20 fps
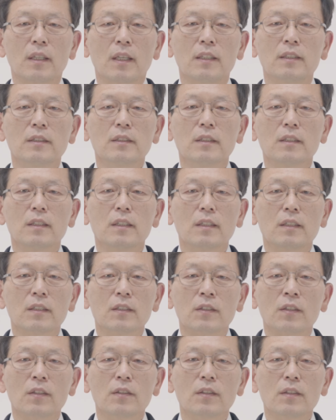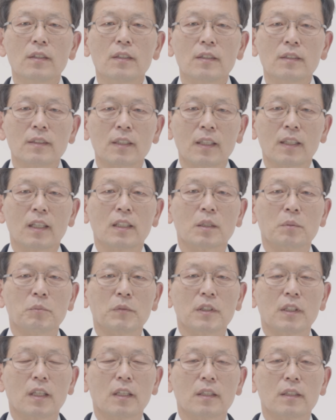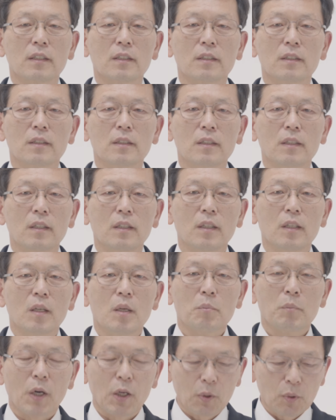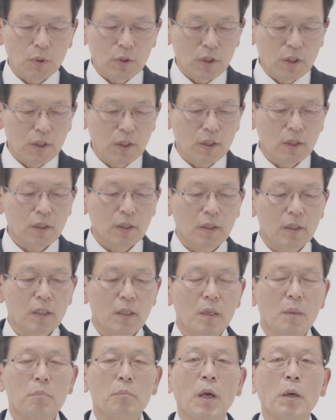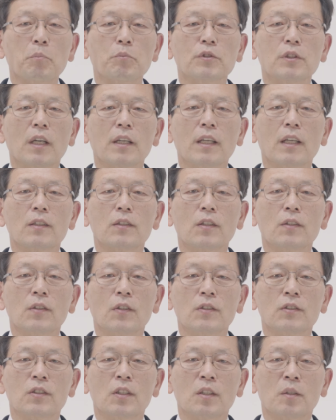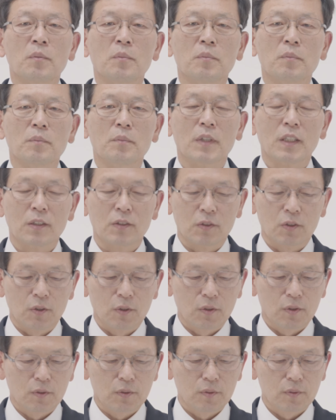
하는 그런 생각입니다. 바로 이백부장 했던 것처럼 말이죠.